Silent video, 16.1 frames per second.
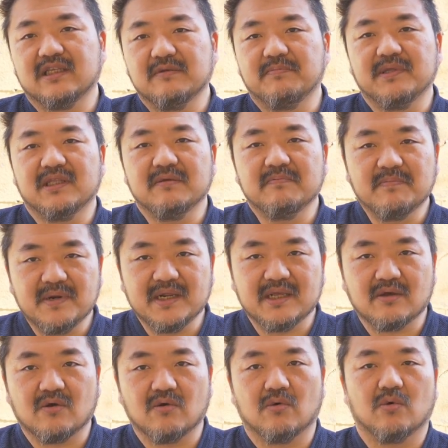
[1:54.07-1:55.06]
tipi di
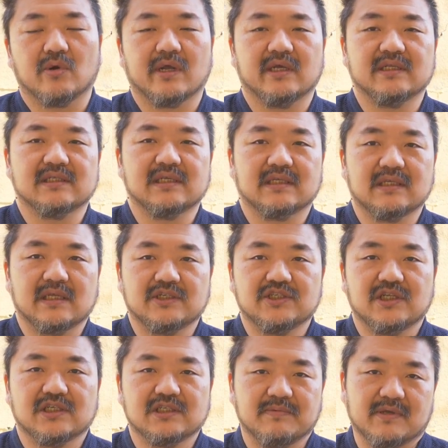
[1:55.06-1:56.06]
bricco organizzati dai
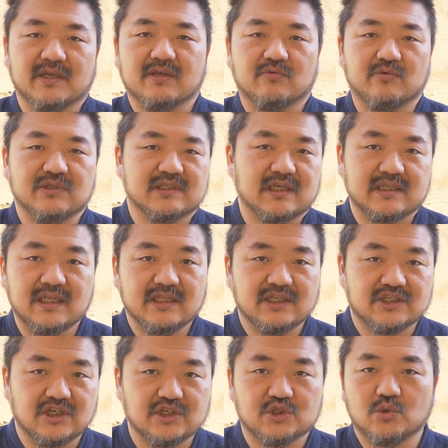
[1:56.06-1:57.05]
cinesi perché qui in
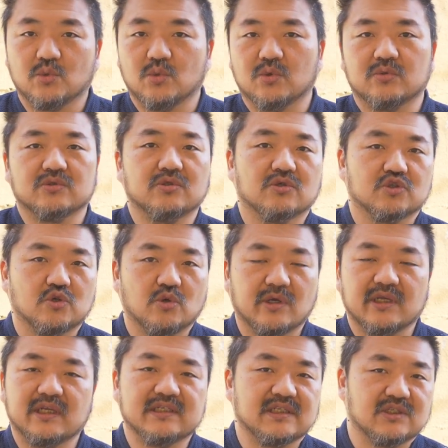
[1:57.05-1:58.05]
Sardegna ce ne sono, io so
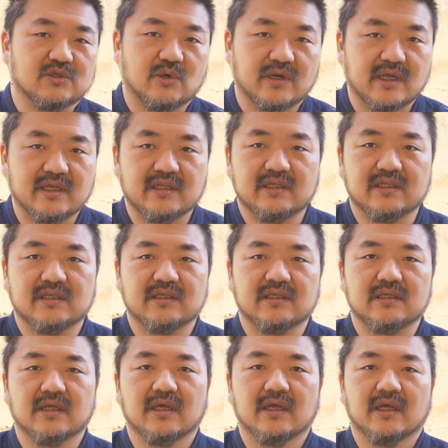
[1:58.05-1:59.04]
che esistono anche
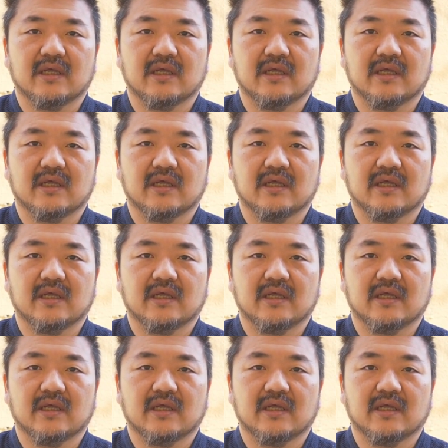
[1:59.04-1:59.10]
in,